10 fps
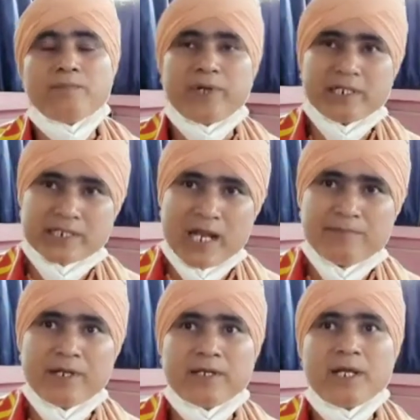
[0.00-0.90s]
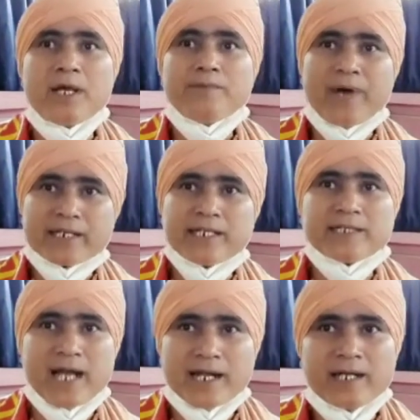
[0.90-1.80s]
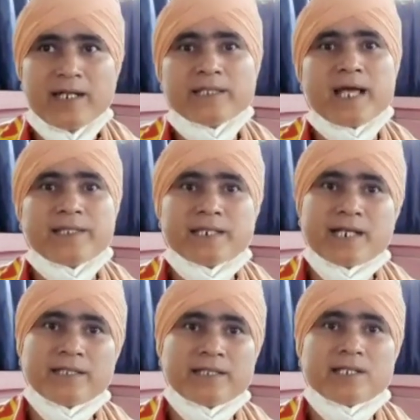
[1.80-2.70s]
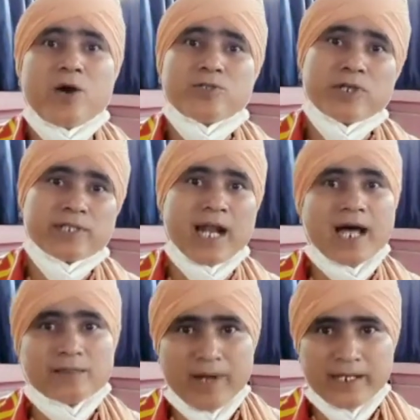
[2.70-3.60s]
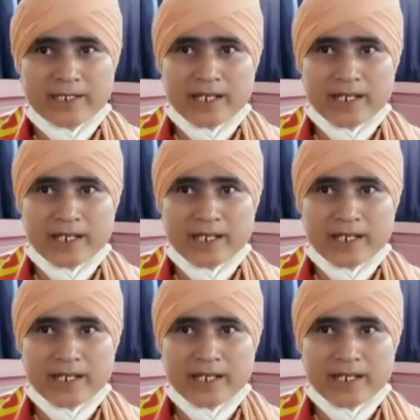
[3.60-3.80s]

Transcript: প্রেস ক্লাবের পাশে দাঁড়ান তাদের সাথে সহযোগিতা হাত বাড়িয়ে